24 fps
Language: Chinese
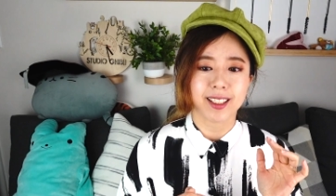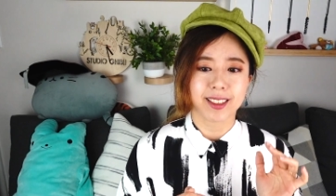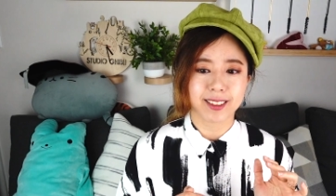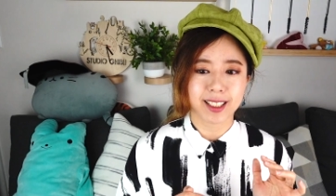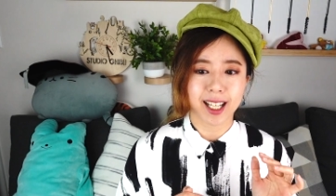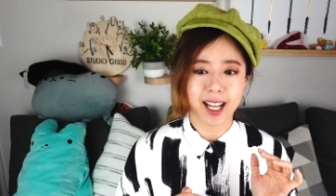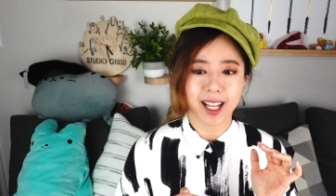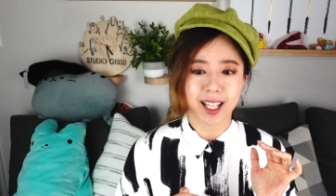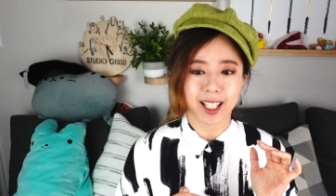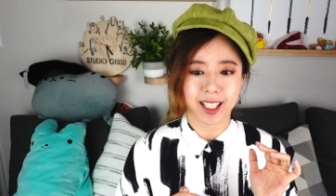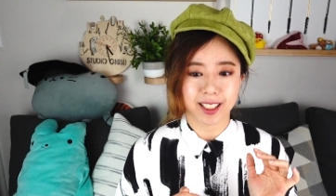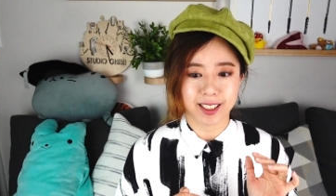
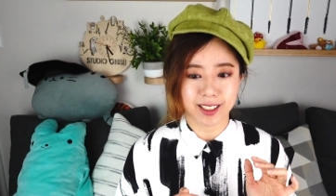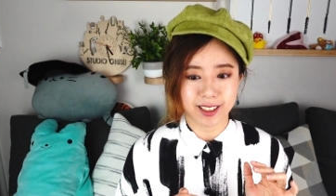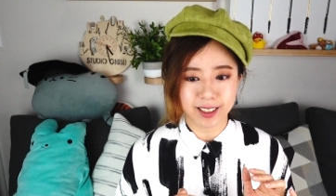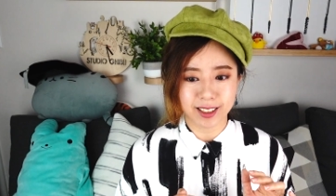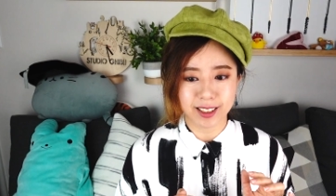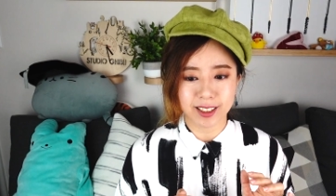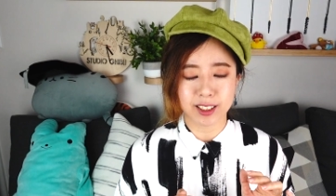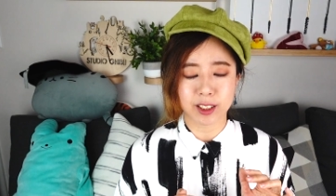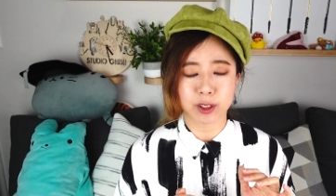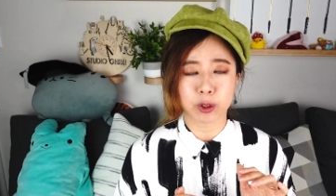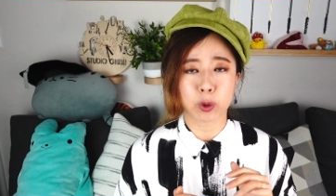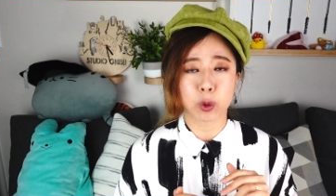但
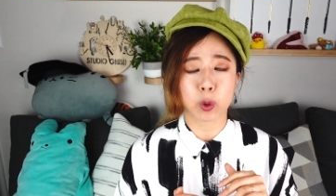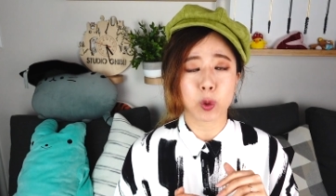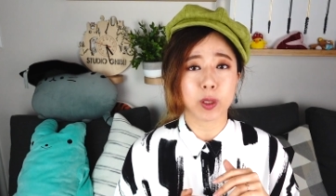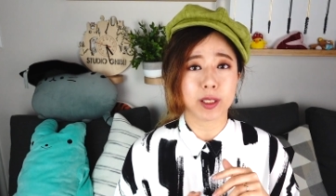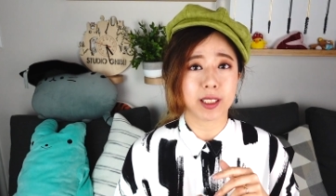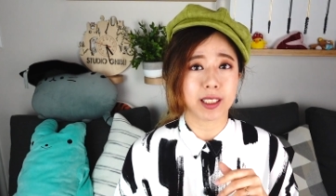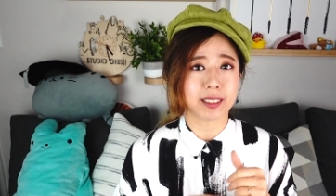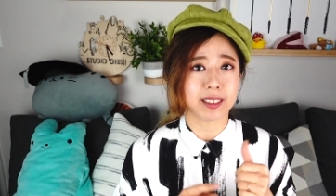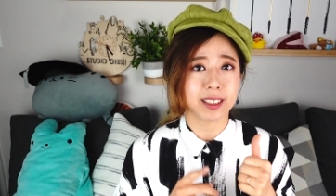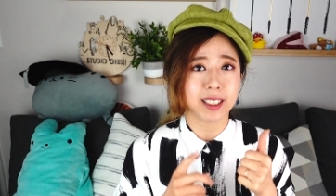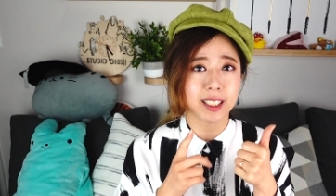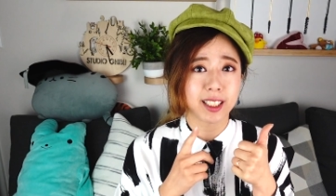是，如果
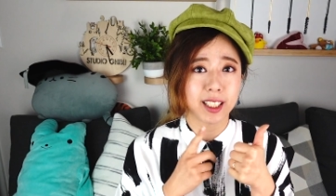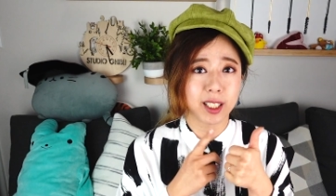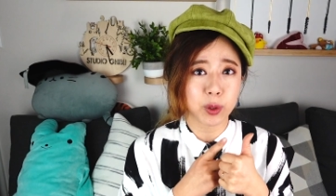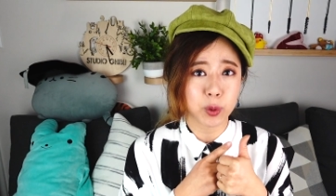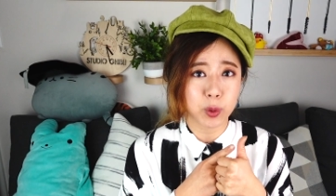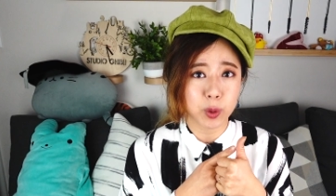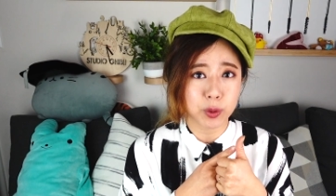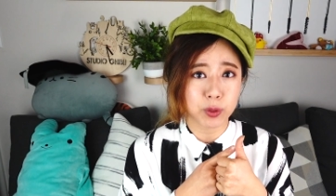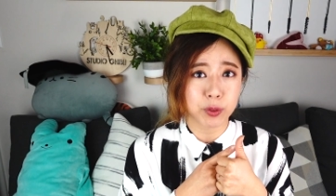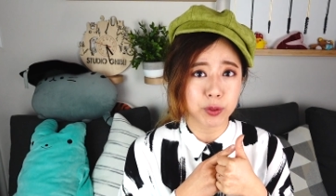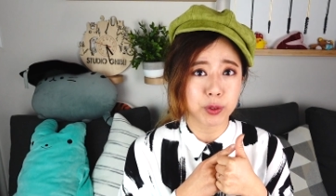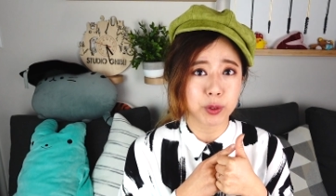你是一个
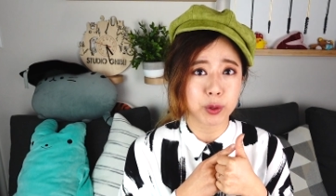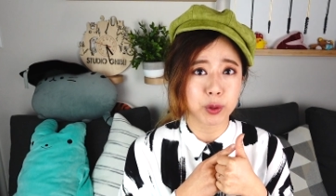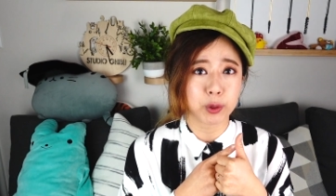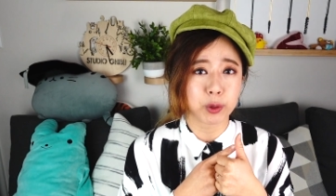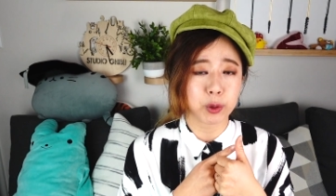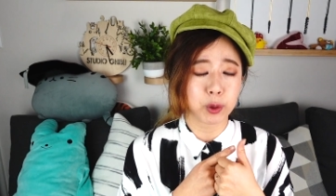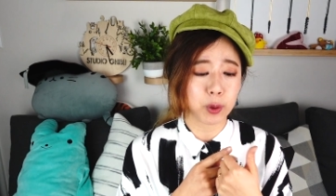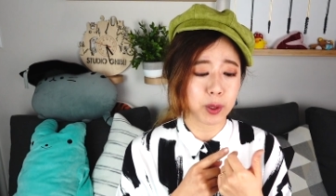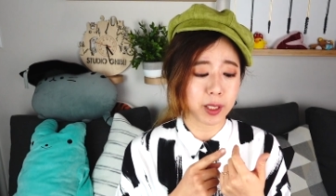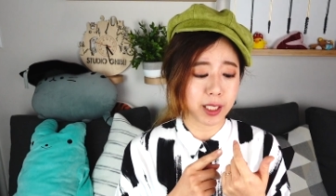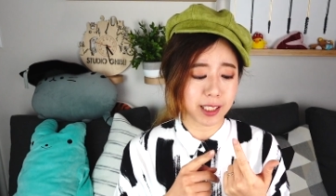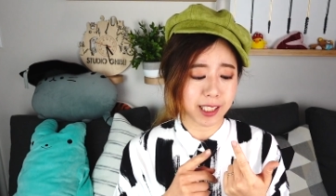孕妇，
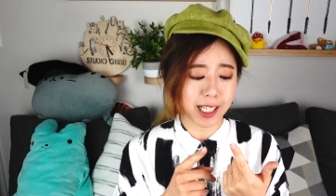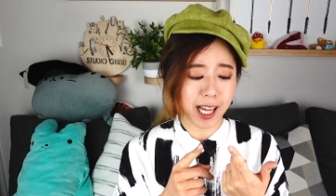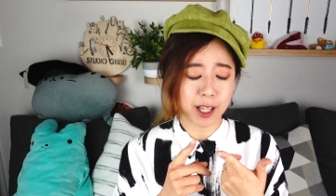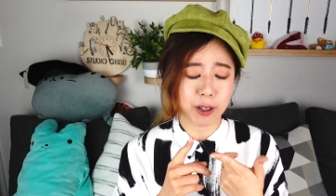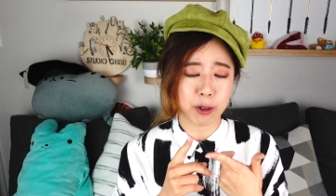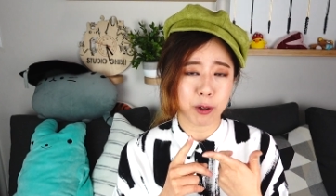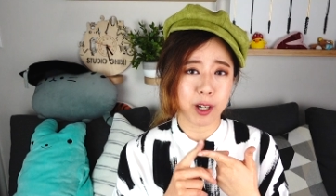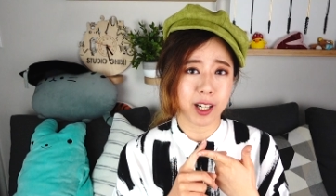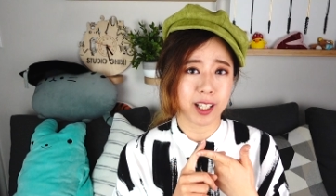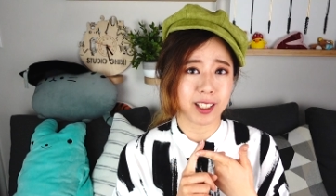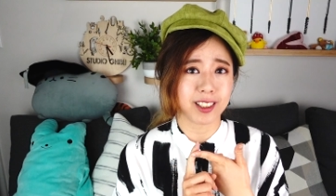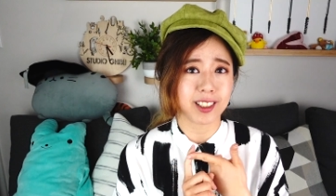如果你家
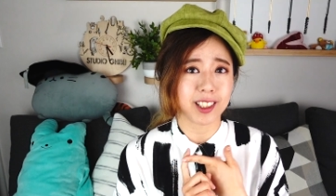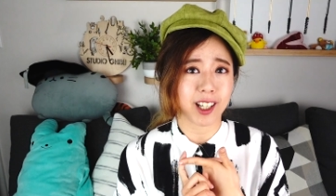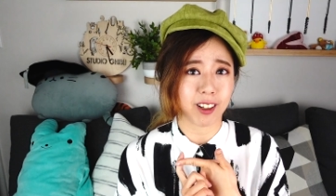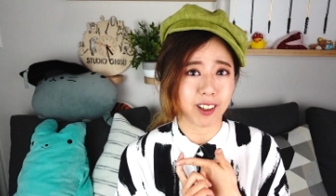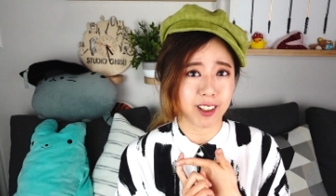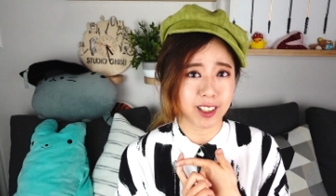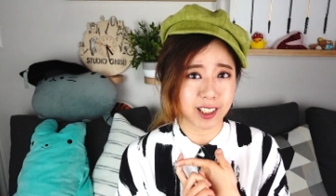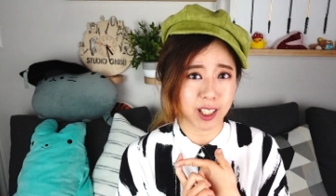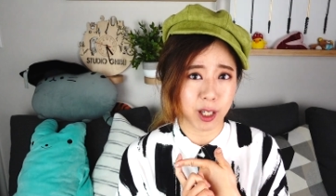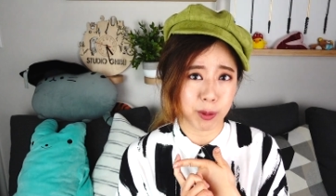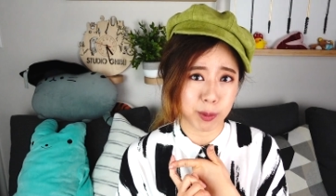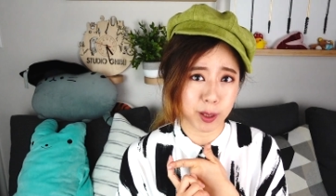有很小
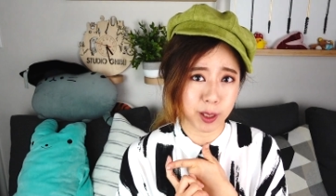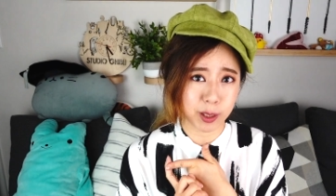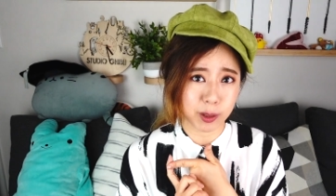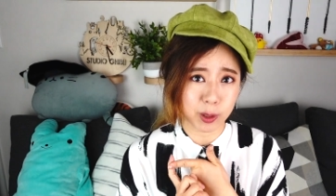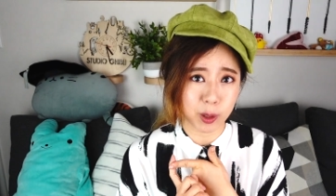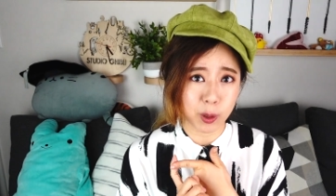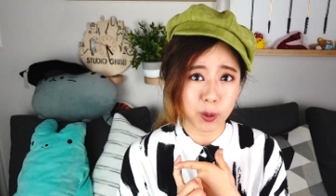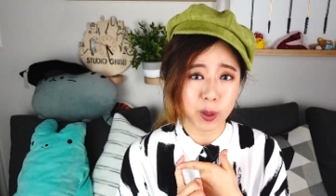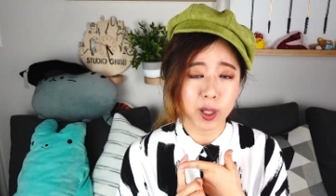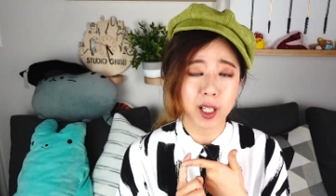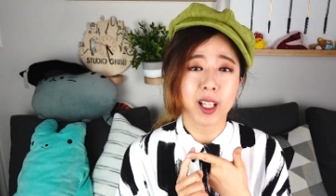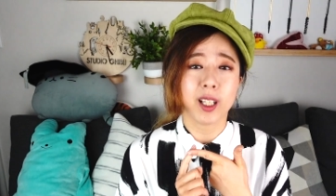的小朋
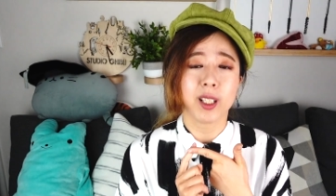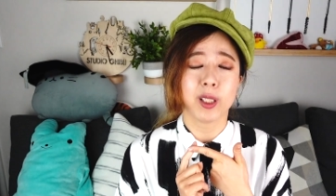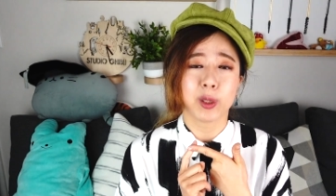友。